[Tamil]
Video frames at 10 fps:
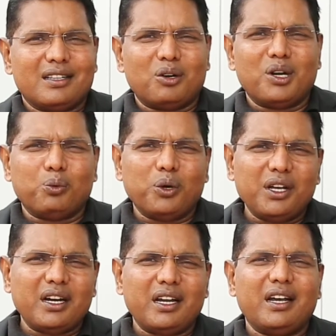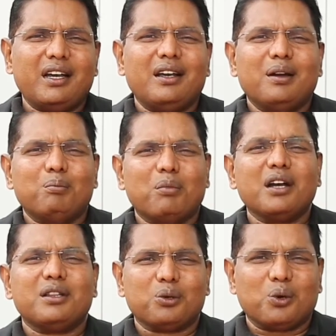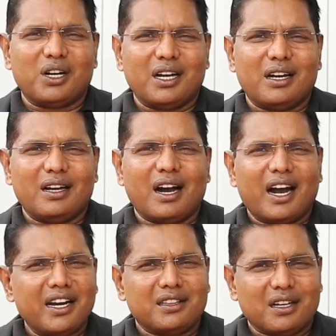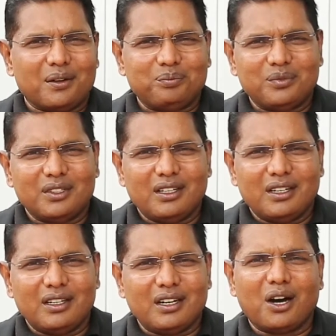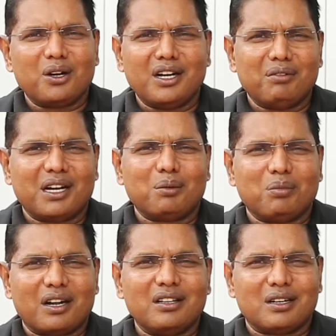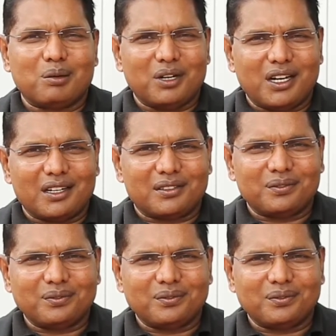தன்னுடைய உயிரையே மாய்த்து கொண்ட அனிதா யாரும் இன்ன வரைக்கும் மறந்திருக்க முடியாது